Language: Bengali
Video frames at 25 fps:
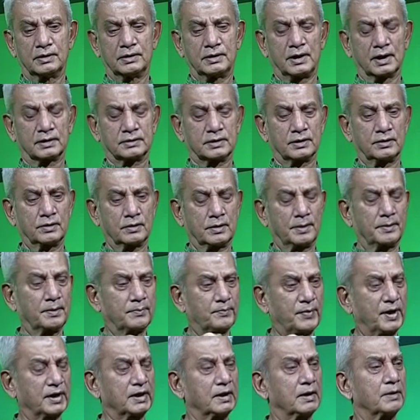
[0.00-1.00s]
ডাক্তারের গ্রামে
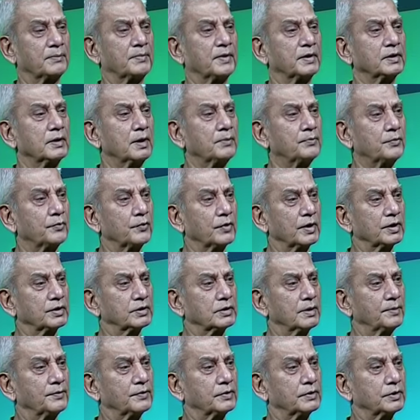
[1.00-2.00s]
পাজামা পাঞ্জামি পরে
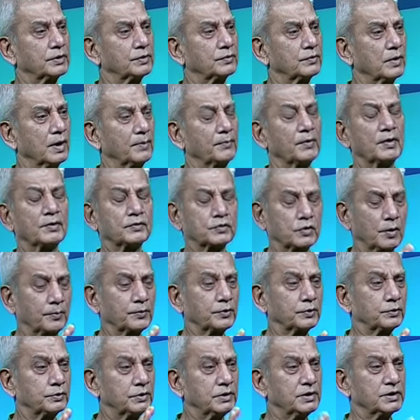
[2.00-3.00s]
আসছি আমার কিছু নেই বলে সব
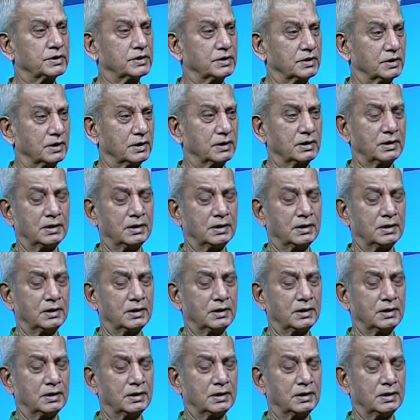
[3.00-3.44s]
কিছু দিচ্ছি